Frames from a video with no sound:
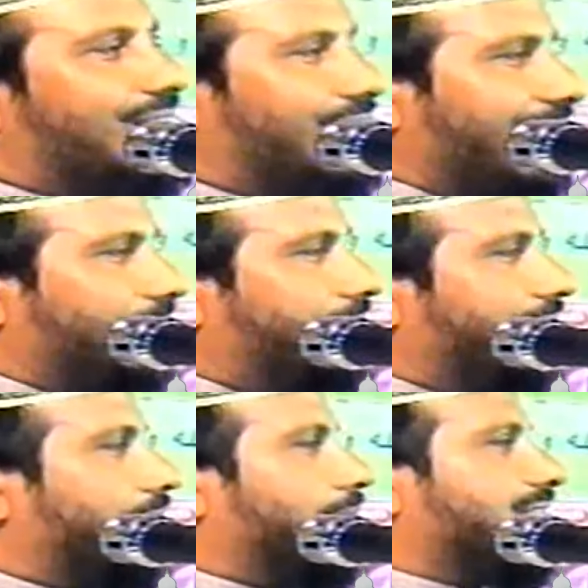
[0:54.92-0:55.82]
ওরা
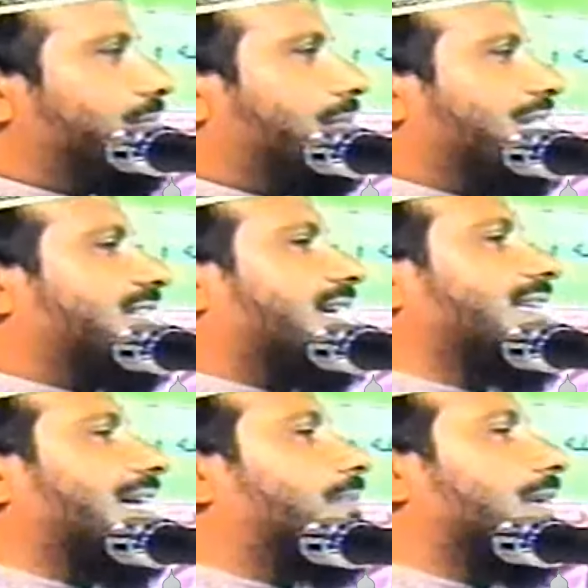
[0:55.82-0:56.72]
মাসি
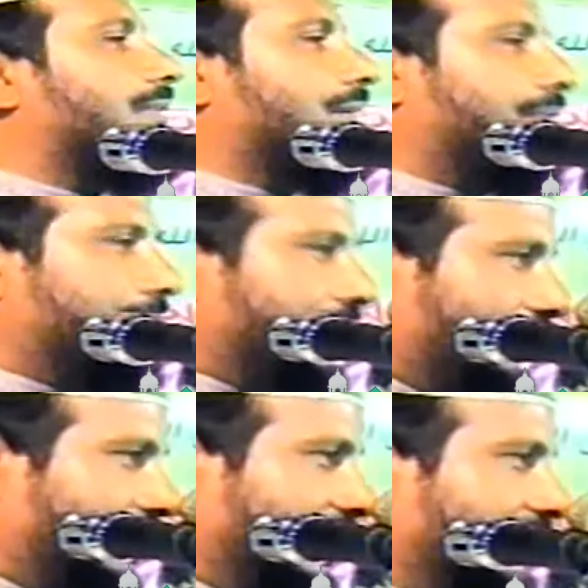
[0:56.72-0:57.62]
খেদায় প্যান প্যান প্যান প্যান
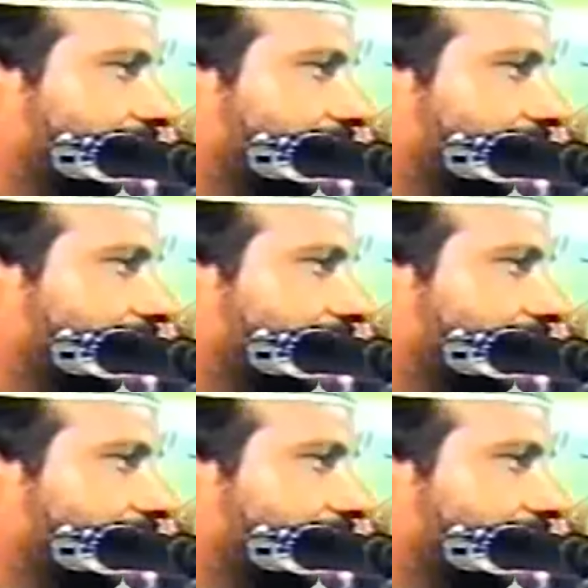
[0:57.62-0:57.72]
করে